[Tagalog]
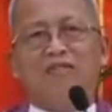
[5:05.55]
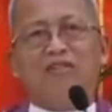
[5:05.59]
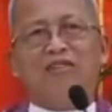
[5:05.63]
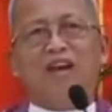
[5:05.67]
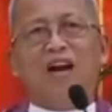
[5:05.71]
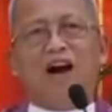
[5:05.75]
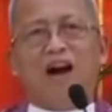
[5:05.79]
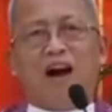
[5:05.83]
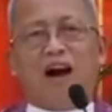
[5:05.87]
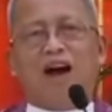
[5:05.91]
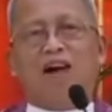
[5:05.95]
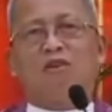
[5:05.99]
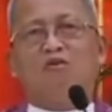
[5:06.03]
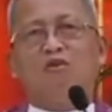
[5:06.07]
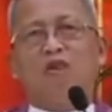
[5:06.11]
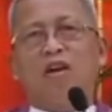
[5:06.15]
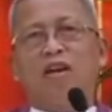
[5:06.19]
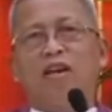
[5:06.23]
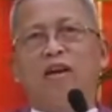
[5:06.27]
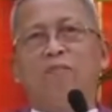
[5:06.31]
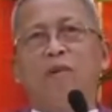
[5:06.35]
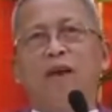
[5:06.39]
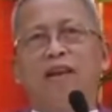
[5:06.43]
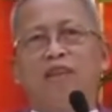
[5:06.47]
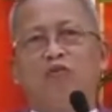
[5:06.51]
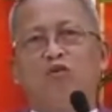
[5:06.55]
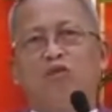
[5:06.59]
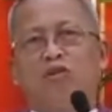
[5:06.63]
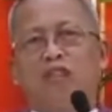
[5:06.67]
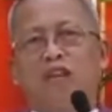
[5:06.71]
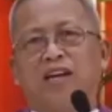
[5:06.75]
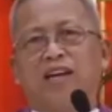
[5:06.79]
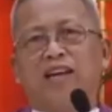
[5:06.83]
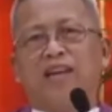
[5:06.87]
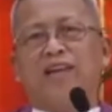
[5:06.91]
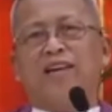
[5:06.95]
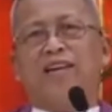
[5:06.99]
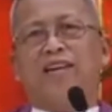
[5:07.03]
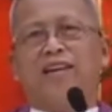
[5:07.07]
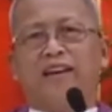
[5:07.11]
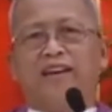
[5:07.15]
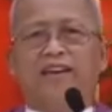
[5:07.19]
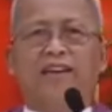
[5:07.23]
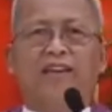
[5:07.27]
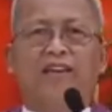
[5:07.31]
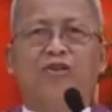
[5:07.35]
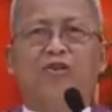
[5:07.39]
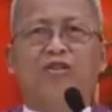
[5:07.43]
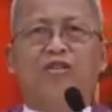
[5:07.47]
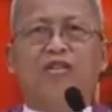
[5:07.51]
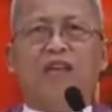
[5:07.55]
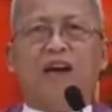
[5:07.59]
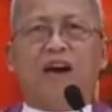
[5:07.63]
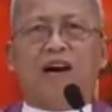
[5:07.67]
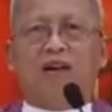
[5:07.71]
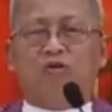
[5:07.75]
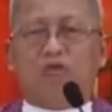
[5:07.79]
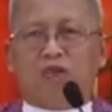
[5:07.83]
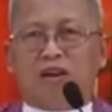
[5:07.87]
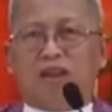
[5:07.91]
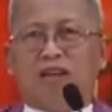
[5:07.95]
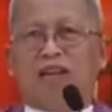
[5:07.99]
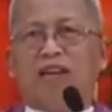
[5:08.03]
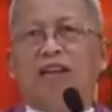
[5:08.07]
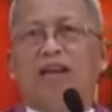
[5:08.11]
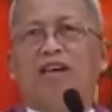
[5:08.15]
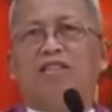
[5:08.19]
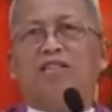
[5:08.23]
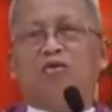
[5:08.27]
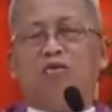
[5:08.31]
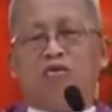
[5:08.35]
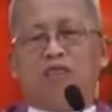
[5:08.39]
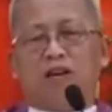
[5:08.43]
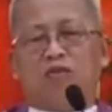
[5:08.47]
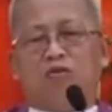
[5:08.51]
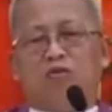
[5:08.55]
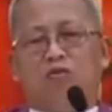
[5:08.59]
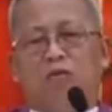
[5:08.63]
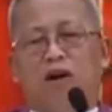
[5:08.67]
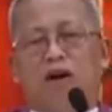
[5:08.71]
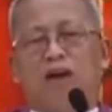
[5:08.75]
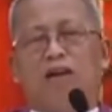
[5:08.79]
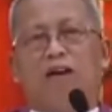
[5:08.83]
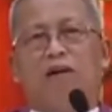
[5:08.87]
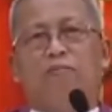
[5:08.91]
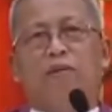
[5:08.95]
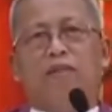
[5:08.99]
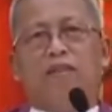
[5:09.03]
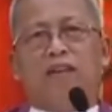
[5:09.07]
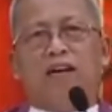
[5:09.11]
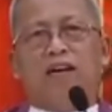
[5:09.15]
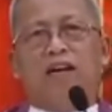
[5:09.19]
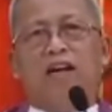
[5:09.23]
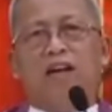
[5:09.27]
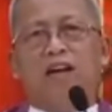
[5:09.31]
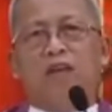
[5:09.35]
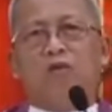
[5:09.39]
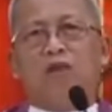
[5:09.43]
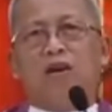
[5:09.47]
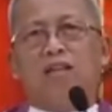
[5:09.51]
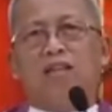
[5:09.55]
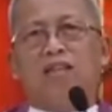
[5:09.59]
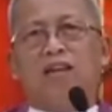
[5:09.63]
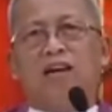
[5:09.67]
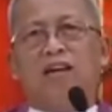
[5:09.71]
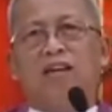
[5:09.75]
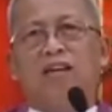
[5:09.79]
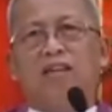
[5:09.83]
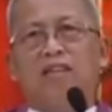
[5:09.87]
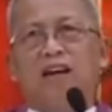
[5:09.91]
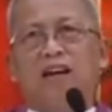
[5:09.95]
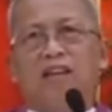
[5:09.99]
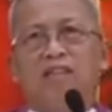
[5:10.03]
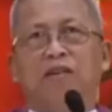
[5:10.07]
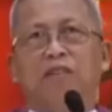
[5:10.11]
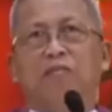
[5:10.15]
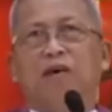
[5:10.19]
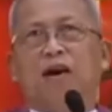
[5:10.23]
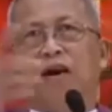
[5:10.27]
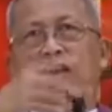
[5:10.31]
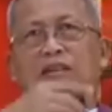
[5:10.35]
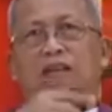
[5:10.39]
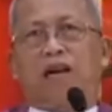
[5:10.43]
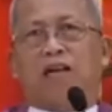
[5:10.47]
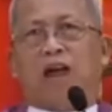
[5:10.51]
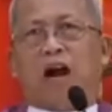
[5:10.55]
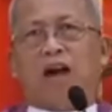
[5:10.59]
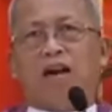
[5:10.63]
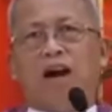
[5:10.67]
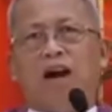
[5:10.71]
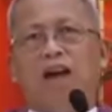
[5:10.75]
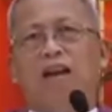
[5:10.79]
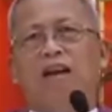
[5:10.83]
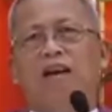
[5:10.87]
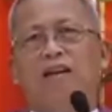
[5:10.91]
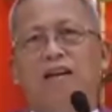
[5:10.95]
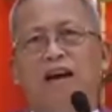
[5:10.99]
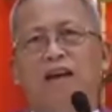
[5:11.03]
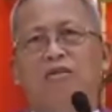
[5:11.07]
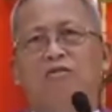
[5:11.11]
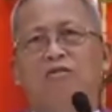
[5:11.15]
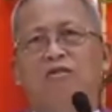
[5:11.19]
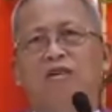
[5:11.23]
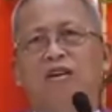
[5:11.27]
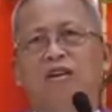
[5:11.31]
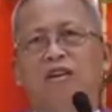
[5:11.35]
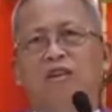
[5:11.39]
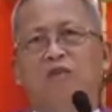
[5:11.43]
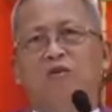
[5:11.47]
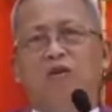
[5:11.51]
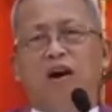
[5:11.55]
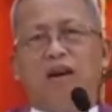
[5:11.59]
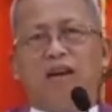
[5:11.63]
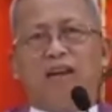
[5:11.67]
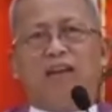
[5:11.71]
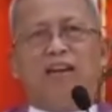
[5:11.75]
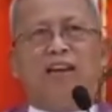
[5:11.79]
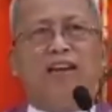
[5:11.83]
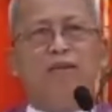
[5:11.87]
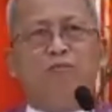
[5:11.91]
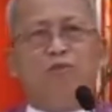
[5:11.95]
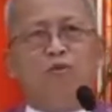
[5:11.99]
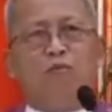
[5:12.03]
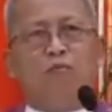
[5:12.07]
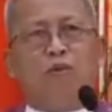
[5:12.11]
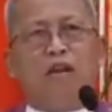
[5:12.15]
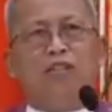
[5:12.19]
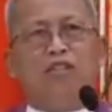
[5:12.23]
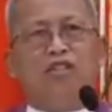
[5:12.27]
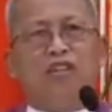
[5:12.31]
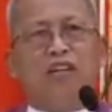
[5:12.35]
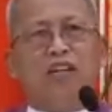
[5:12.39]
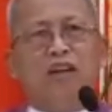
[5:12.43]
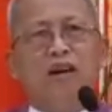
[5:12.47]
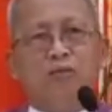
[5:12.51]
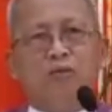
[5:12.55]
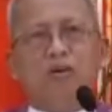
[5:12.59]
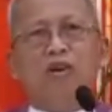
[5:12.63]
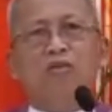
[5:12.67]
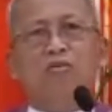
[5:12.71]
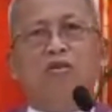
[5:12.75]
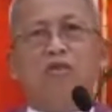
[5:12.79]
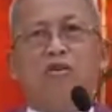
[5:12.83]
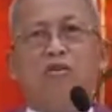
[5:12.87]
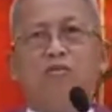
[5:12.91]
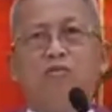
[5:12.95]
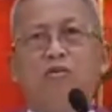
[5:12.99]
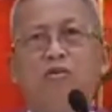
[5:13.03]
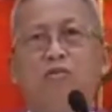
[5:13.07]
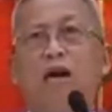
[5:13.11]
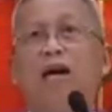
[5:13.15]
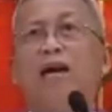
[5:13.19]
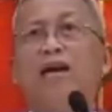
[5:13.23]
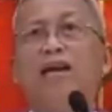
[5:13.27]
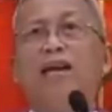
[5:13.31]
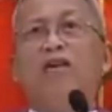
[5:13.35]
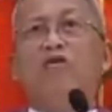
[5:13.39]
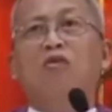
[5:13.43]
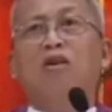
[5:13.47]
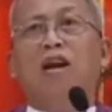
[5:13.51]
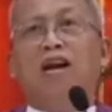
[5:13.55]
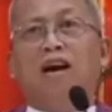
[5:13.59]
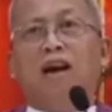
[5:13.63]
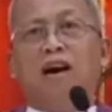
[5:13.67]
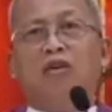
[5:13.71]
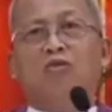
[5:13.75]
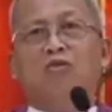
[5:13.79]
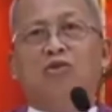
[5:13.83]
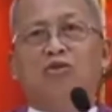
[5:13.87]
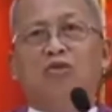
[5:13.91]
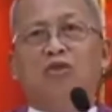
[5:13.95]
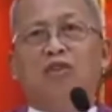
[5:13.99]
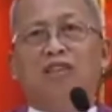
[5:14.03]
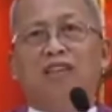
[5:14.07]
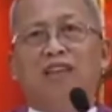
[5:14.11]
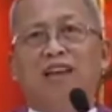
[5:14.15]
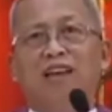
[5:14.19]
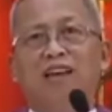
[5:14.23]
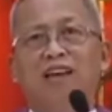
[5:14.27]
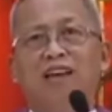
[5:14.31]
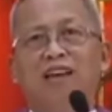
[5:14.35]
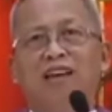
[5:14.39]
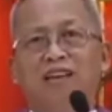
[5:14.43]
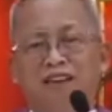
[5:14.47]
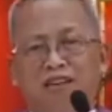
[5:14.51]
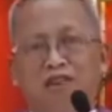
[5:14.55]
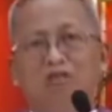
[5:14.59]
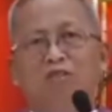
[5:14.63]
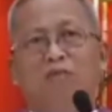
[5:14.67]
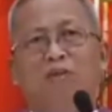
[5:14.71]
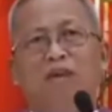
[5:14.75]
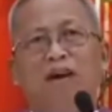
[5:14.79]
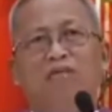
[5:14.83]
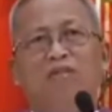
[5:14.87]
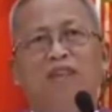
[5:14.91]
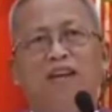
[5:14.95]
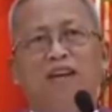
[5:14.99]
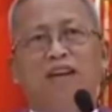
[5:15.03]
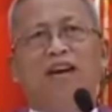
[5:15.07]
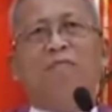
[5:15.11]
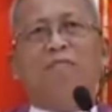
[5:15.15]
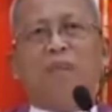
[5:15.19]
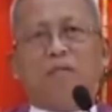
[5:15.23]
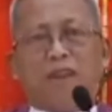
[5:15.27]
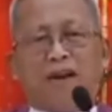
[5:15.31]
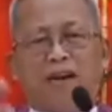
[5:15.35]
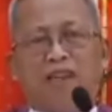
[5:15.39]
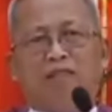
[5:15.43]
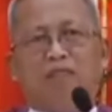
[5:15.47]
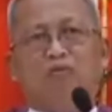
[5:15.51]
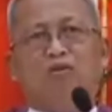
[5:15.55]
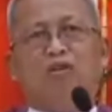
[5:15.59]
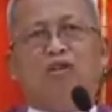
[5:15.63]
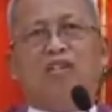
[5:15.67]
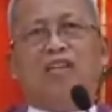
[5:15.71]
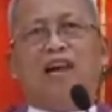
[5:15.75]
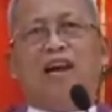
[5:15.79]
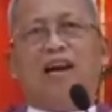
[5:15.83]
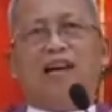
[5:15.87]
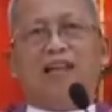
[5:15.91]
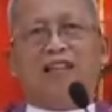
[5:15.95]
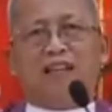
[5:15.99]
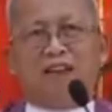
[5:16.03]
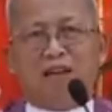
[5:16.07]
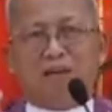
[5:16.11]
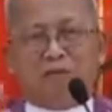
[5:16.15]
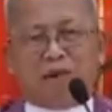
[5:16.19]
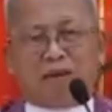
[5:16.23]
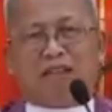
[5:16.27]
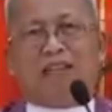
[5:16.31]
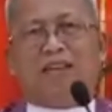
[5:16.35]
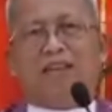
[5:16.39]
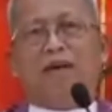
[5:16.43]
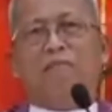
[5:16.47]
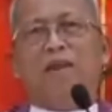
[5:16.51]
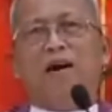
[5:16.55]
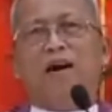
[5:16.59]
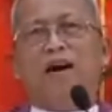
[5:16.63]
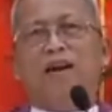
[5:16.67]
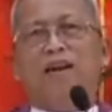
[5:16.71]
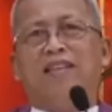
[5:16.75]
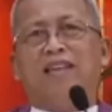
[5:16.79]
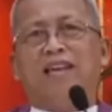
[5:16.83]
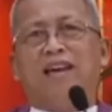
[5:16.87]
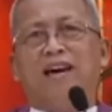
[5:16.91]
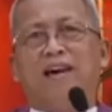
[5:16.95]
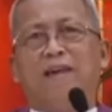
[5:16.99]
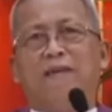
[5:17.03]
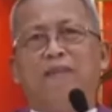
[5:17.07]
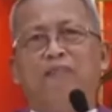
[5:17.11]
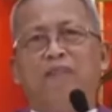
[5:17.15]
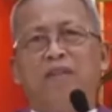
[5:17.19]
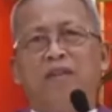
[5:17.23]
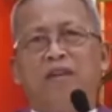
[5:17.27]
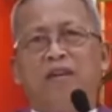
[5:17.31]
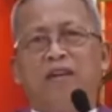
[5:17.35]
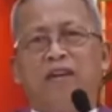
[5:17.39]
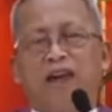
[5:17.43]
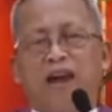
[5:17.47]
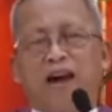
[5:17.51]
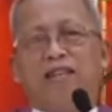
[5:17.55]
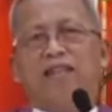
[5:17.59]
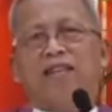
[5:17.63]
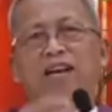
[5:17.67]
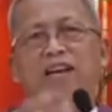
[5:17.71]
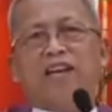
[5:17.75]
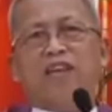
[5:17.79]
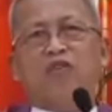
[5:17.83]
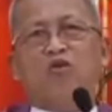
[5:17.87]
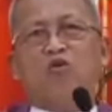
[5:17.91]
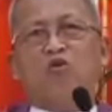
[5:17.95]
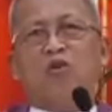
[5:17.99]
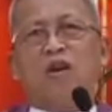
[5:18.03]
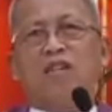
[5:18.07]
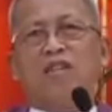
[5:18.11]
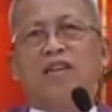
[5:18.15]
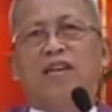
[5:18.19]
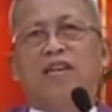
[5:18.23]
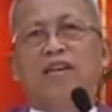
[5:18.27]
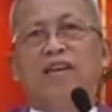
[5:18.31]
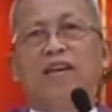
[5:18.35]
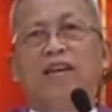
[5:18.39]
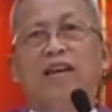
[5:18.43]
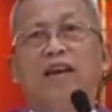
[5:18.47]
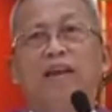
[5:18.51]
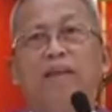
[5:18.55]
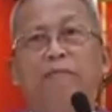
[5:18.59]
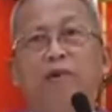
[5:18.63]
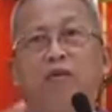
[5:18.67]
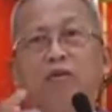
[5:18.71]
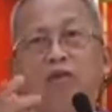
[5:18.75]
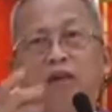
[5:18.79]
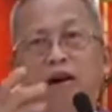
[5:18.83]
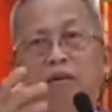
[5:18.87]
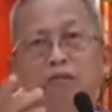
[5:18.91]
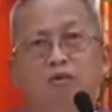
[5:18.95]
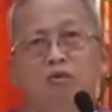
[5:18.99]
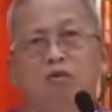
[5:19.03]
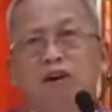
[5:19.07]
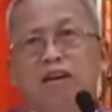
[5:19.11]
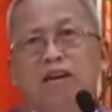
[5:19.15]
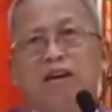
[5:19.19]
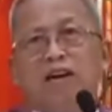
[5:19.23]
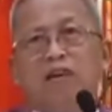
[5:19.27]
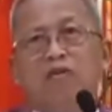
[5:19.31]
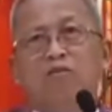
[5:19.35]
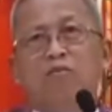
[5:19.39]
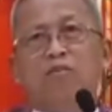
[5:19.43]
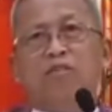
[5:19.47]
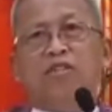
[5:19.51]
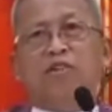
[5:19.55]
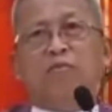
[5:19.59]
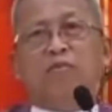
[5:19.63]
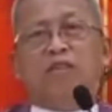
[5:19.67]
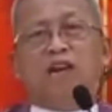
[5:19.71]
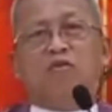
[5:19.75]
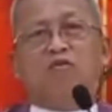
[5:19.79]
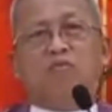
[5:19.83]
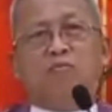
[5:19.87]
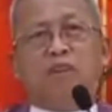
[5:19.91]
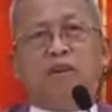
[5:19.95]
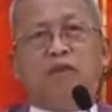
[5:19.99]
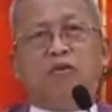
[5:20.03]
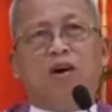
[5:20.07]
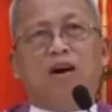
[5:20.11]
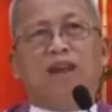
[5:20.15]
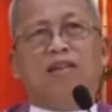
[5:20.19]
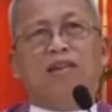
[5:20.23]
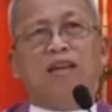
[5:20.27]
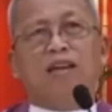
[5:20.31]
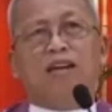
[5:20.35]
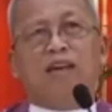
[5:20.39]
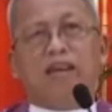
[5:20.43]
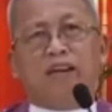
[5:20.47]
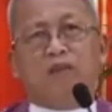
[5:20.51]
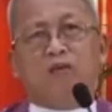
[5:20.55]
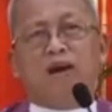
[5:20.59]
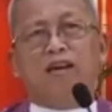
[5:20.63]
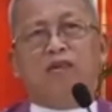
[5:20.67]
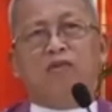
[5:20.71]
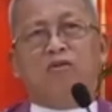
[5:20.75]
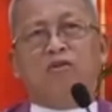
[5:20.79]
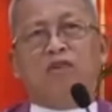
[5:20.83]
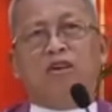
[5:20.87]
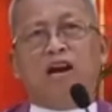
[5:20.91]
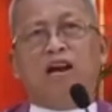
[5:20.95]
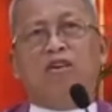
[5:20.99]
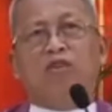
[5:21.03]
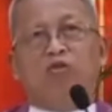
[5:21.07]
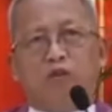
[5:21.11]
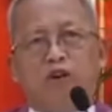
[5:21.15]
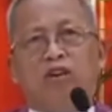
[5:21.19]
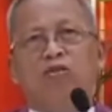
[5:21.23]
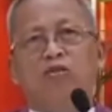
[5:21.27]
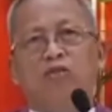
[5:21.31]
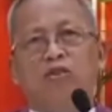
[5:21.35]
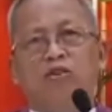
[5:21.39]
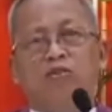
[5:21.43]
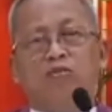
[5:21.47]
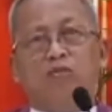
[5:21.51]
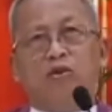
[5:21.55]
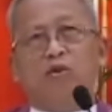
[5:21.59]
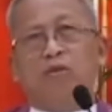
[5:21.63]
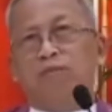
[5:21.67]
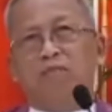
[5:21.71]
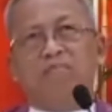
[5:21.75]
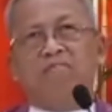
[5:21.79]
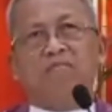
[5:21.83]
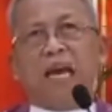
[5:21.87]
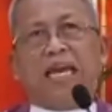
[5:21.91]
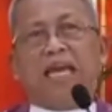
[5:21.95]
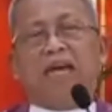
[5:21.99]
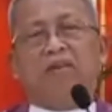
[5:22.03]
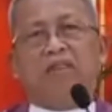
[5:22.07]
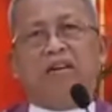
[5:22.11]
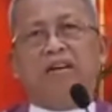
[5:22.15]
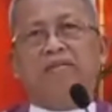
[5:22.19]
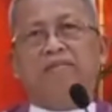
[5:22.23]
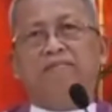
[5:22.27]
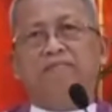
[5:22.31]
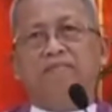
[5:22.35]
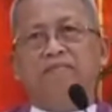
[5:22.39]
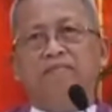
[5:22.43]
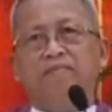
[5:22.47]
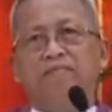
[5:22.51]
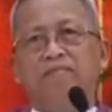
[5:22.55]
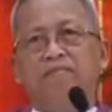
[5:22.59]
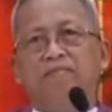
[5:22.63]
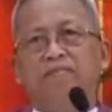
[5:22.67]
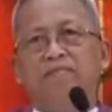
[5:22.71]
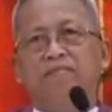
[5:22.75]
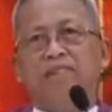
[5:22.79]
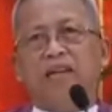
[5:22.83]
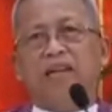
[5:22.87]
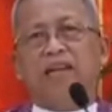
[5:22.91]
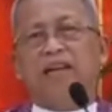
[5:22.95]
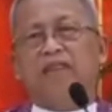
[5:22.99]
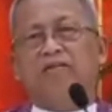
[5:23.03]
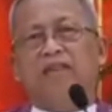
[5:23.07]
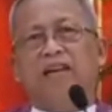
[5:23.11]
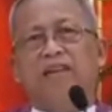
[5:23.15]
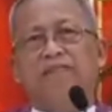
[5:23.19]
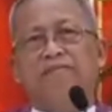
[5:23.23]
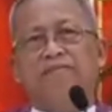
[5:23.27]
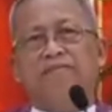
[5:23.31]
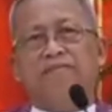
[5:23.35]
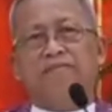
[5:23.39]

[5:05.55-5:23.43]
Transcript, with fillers: Kunya, ako rang gipalit og sakyanan nga nindot, ako rang gigastos akong mga kabit ang kwarta. Nya ang simbahan nakaga lang naong, wa ginahimong project. Moingon gyud mo makahilo na nang akong sulti. Nindot ba yaon na pamalit mong slat, magtinabangay ta. Ihatag inyong kwarta dinhi. Eh. Pero kamo nga naka-observe sa akong binuhatan nga yawanon kayo, moingon gyud mo, ayaw na. Ayaw na.